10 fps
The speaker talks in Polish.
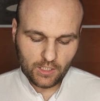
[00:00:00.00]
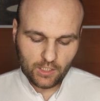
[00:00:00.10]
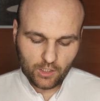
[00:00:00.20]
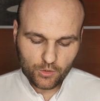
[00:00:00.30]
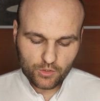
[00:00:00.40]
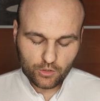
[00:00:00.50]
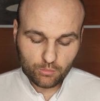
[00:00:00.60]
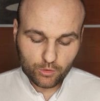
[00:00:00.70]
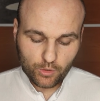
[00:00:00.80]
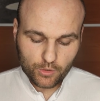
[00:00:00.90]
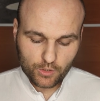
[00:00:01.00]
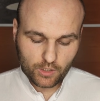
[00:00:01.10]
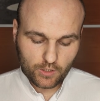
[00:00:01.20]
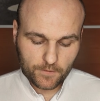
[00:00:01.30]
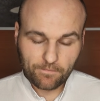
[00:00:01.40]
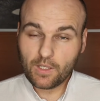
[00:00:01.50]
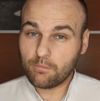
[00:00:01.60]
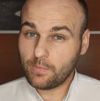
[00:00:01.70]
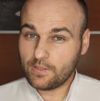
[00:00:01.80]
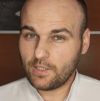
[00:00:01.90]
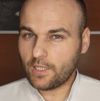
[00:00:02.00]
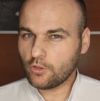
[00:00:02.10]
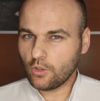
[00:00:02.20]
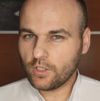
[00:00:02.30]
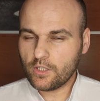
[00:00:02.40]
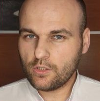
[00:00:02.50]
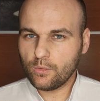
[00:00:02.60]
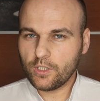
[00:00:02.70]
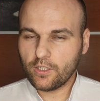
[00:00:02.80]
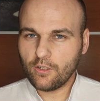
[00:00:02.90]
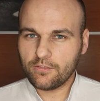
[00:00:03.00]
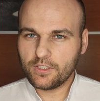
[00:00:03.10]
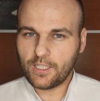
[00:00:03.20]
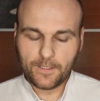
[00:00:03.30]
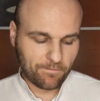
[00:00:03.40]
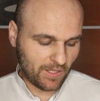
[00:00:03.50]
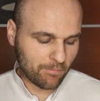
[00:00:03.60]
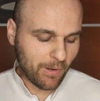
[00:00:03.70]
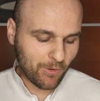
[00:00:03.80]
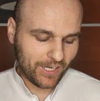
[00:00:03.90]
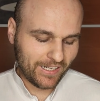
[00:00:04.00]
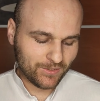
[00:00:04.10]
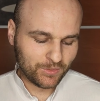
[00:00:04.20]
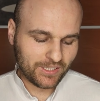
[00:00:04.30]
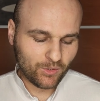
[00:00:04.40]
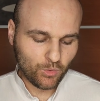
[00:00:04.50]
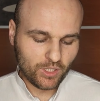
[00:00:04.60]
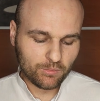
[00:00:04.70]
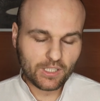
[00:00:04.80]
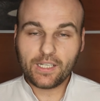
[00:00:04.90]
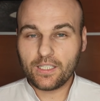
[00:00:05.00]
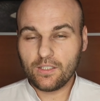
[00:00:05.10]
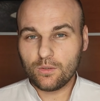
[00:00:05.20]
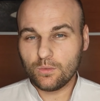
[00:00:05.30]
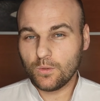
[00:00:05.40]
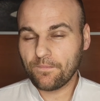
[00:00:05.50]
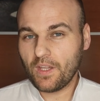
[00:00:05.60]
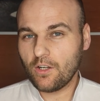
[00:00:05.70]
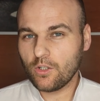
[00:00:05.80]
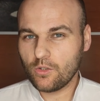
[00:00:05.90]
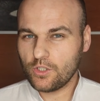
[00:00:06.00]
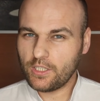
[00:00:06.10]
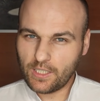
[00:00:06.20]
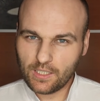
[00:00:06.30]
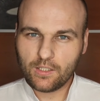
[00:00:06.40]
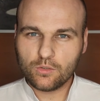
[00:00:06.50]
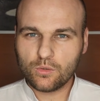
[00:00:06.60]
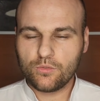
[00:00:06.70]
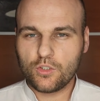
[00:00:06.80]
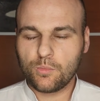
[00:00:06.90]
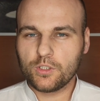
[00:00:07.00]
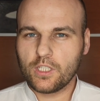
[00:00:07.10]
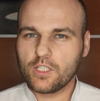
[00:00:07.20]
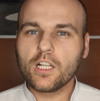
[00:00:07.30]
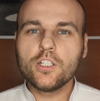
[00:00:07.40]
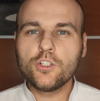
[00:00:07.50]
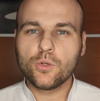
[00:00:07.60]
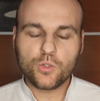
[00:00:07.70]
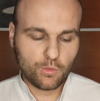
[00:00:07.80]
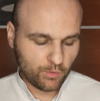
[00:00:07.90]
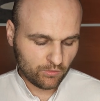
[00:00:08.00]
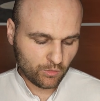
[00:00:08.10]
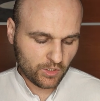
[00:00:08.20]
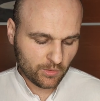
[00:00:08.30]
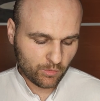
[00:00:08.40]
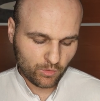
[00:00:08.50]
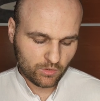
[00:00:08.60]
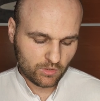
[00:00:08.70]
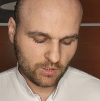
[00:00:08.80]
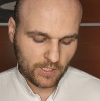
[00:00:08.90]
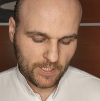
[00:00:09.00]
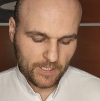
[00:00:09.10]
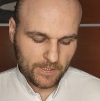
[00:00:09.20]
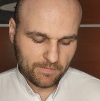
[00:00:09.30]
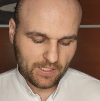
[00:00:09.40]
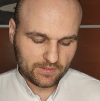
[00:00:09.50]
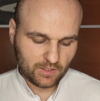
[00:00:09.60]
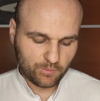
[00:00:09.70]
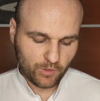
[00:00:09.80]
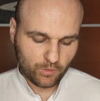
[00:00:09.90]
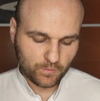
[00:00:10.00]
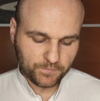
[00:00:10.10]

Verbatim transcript: choć nie obyło się bez, jak to określił kierowca, bałaganu za kółkiem dla kilku okrążeniach, ale on również podkreśla, liczą się podwójne punkty dla zespołu